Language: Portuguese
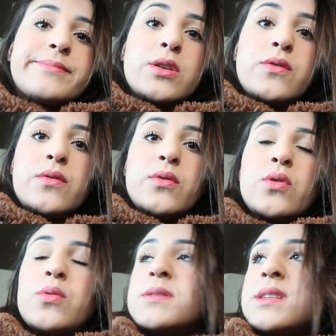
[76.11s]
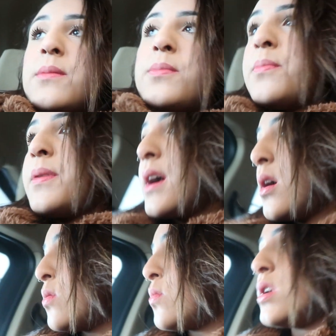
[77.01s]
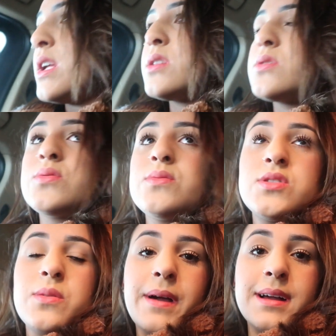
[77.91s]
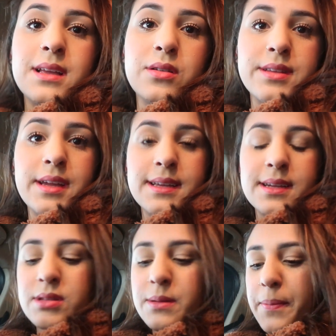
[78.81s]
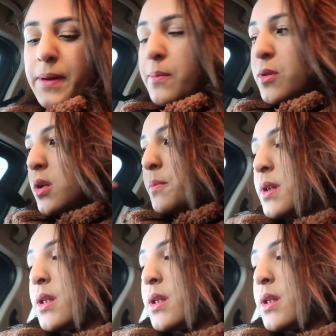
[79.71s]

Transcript: que eu vou precisar pagar um boleto. só paga na lotérica, não dá pra pagar pelo,